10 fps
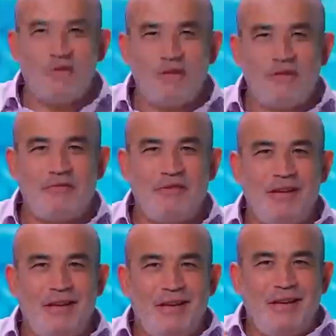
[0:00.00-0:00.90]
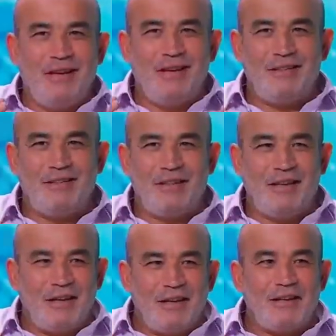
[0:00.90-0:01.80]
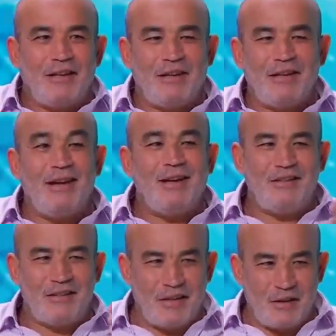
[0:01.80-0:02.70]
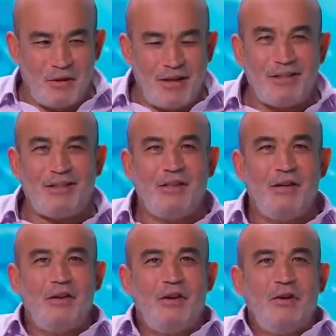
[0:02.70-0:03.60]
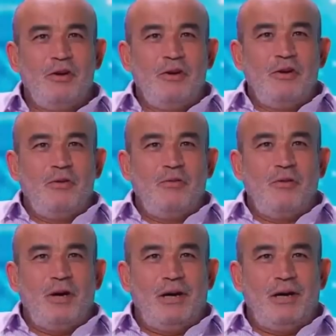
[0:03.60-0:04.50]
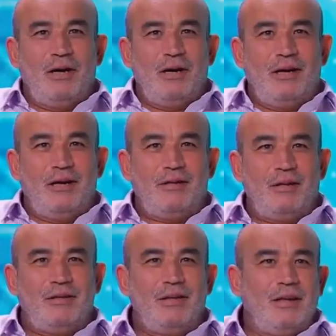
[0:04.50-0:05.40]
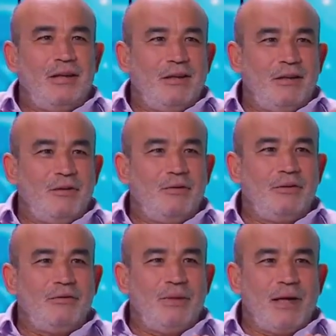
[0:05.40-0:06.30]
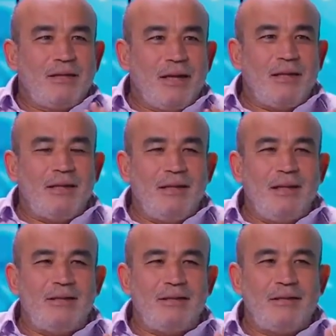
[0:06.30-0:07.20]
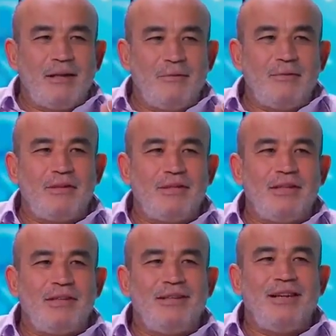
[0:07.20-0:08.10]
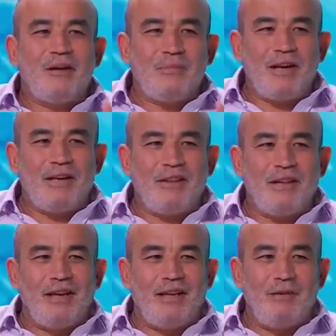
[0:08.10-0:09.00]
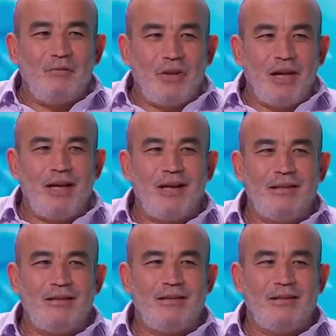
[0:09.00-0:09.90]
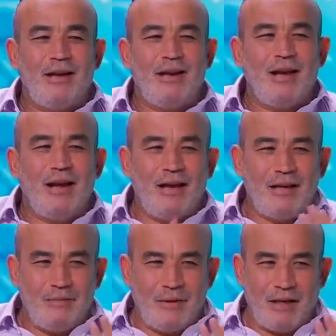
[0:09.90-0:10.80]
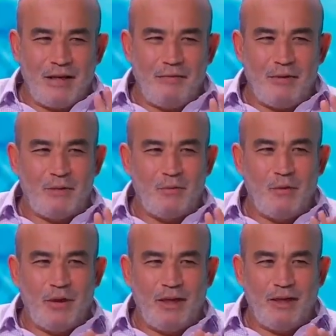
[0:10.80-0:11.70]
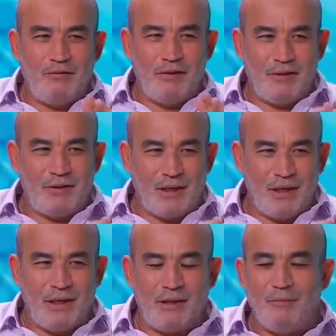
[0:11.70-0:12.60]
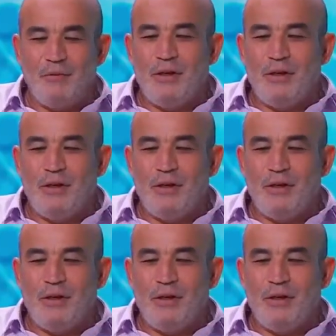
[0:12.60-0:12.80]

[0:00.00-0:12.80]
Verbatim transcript: وصف خاصه ان انتظرناها لسنوات وشخصيا كنت من أسعد الناس أمس لأمرين اثنين للمظاهرات العارمة غير المسبوقة في الجزائر